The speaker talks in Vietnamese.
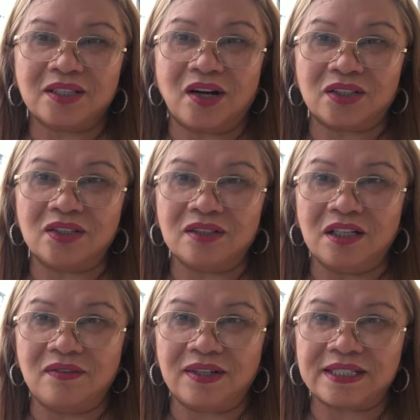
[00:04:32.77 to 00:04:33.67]
họ thương
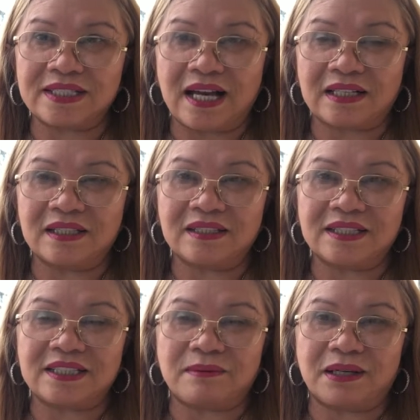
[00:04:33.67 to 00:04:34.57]
lượng với khách sạn những cái
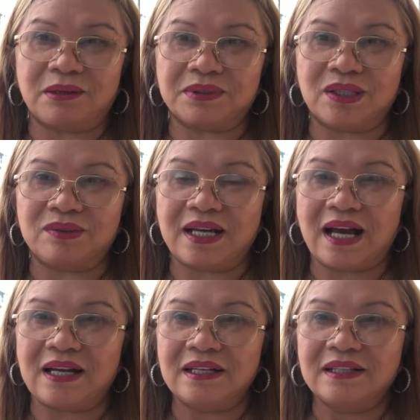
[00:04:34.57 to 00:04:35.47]
khách sạn bằng lòng chịu giá